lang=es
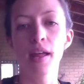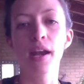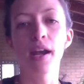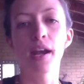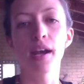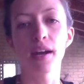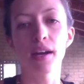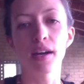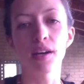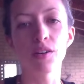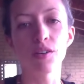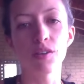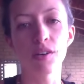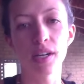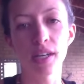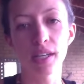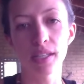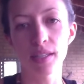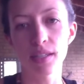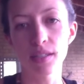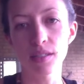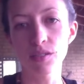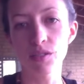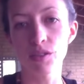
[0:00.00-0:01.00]

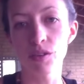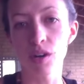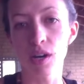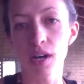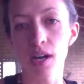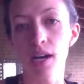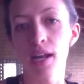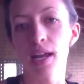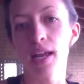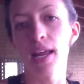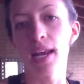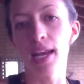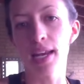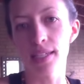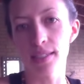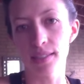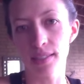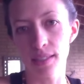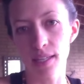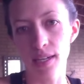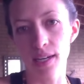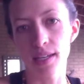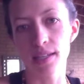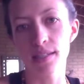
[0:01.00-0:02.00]
reconectas con el
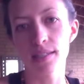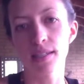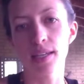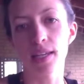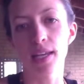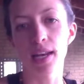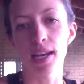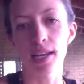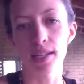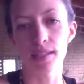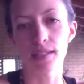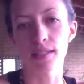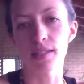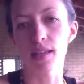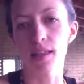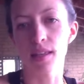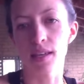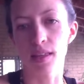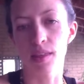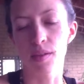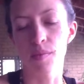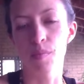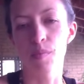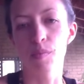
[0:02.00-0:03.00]
estrés y la ansiedad,